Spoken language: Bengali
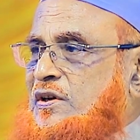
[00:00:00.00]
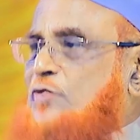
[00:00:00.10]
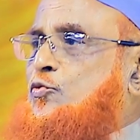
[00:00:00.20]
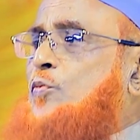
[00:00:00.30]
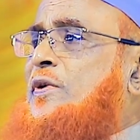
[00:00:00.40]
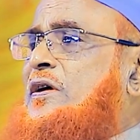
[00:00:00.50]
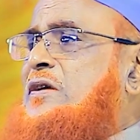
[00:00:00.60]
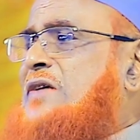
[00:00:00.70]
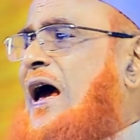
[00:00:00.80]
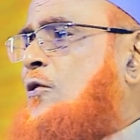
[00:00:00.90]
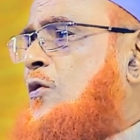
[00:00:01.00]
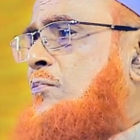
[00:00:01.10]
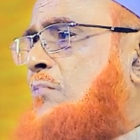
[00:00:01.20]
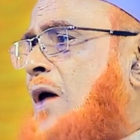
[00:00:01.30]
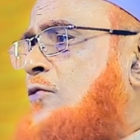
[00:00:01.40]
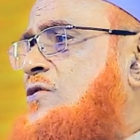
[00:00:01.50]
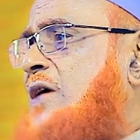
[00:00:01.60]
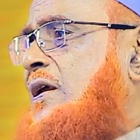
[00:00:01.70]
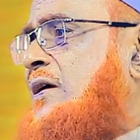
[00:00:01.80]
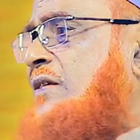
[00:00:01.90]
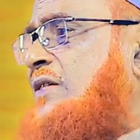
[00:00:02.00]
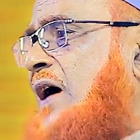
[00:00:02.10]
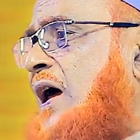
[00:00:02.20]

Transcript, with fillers: যে তুমি কি জানো মানুষের কাছে